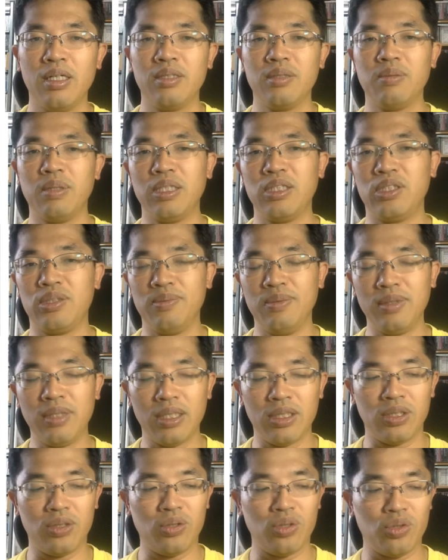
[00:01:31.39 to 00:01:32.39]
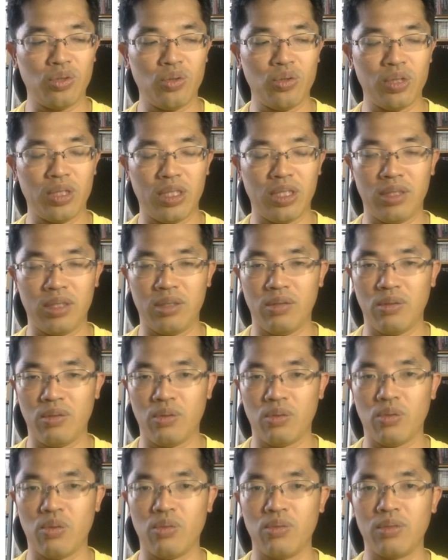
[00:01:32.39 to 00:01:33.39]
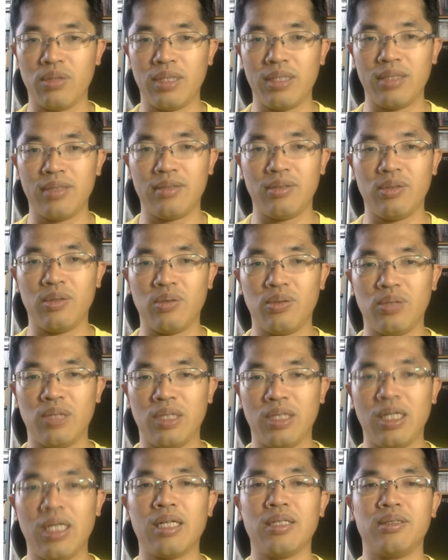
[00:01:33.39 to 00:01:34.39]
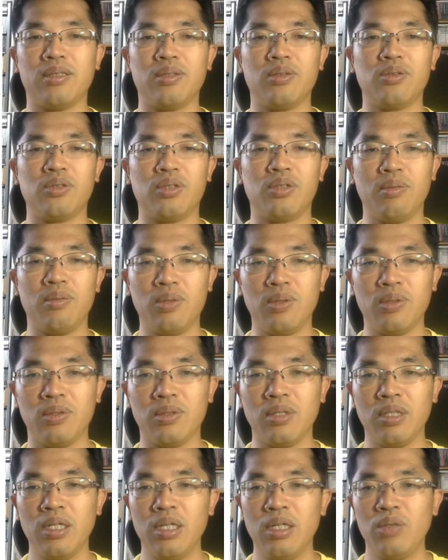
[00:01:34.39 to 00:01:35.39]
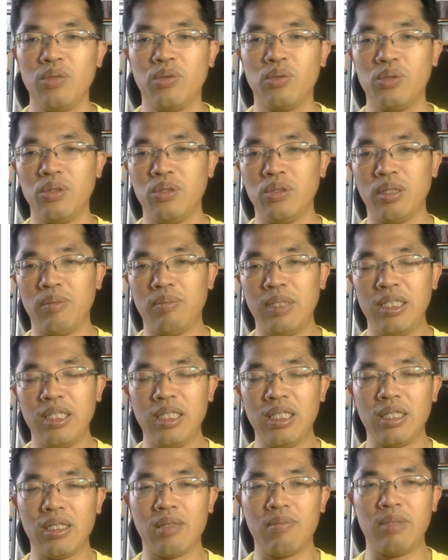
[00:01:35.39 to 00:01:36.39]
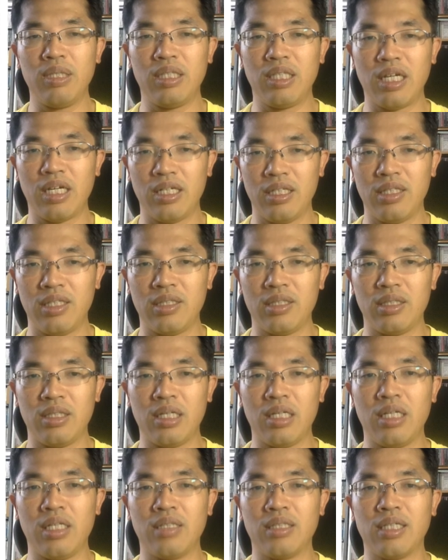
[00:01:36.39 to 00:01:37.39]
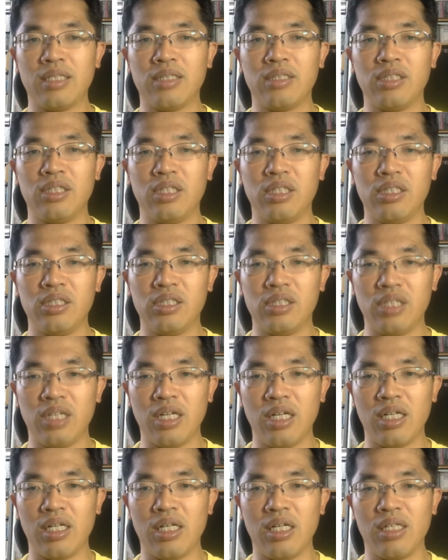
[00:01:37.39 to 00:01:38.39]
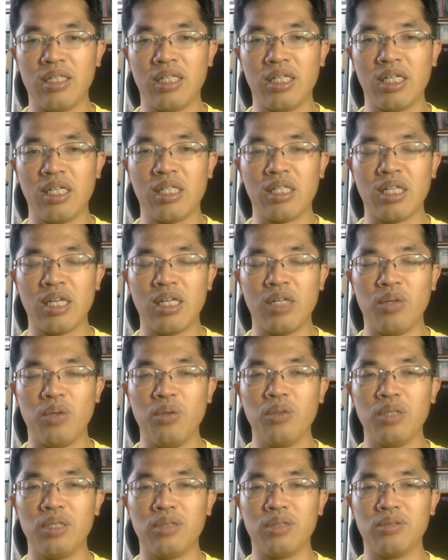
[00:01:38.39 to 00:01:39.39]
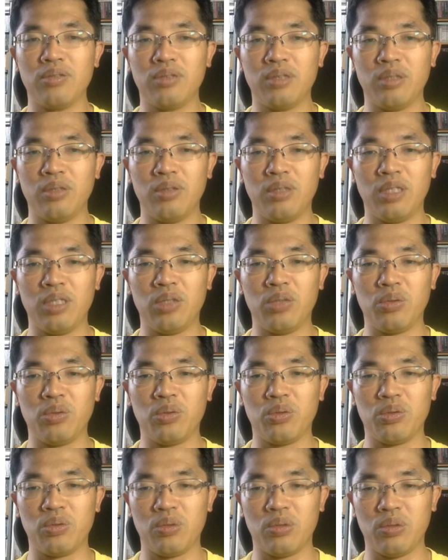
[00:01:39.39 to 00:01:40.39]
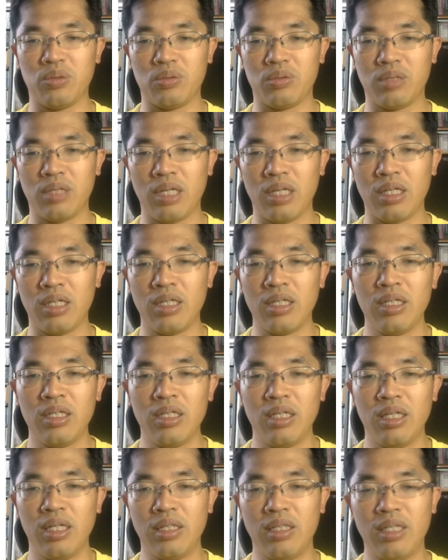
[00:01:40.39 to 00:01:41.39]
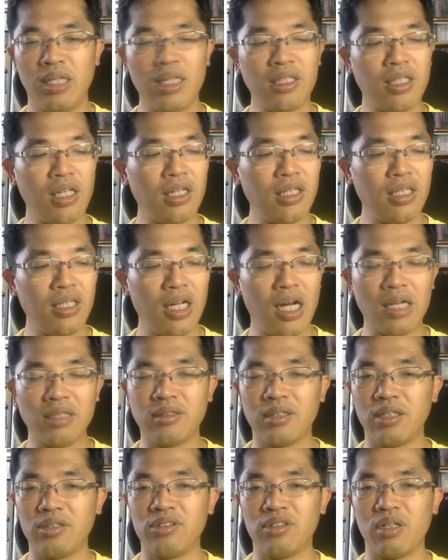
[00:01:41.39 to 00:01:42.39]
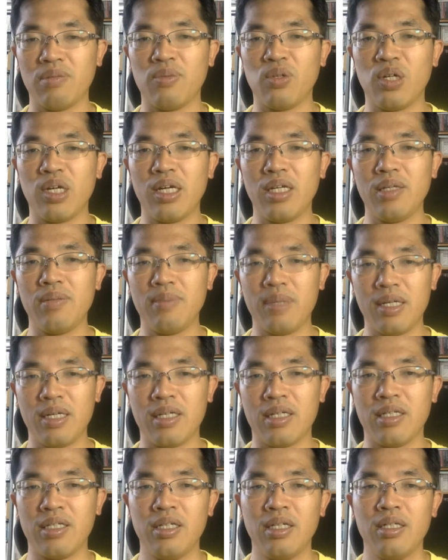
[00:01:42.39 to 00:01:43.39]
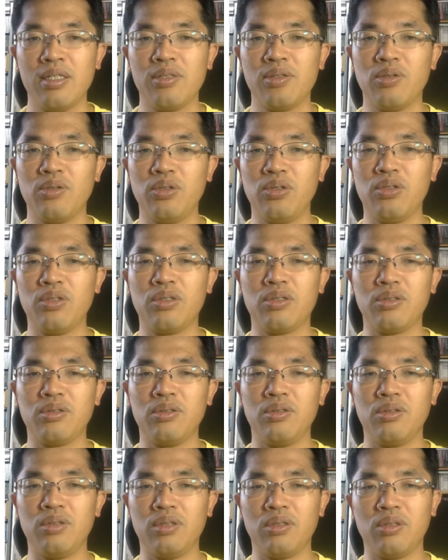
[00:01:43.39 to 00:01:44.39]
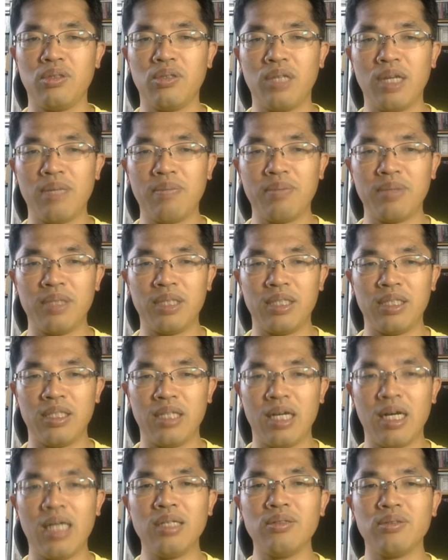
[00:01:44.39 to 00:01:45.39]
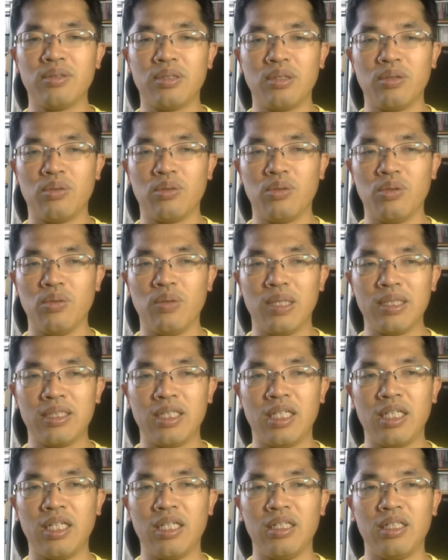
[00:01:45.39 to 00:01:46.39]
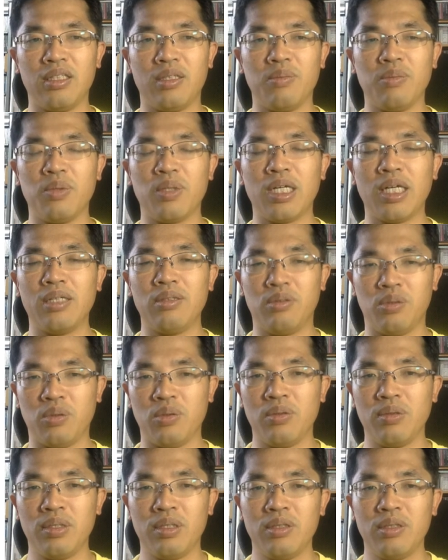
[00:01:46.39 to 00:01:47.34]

つまり自分たちの商品のコンテンツ力がなかったとしても、このようなみんなが見たい雑誌記事や聴きたい音楽っていうのを入れとくことによって、定期的にアクセスしてもらえれば、そのユニクロのアプリがあるっていうことを忘れないでいてもらえると